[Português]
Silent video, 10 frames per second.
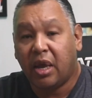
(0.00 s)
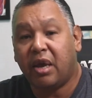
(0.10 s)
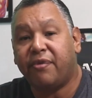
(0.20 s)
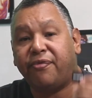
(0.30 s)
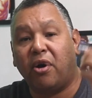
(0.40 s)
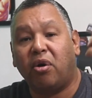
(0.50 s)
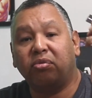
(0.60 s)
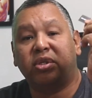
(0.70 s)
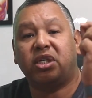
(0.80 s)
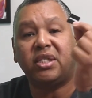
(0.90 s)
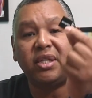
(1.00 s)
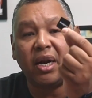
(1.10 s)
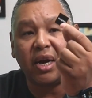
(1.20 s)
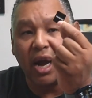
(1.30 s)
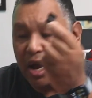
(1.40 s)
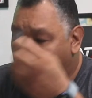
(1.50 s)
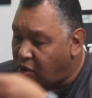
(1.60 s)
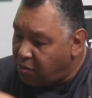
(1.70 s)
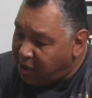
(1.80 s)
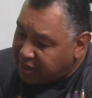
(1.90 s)
E vou destrancar
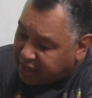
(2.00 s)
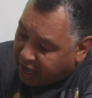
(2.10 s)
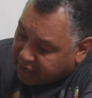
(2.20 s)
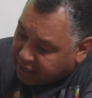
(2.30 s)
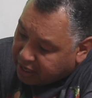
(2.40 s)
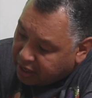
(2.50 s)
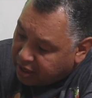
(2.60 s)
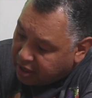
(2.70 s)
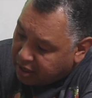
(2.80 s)
com uma tag.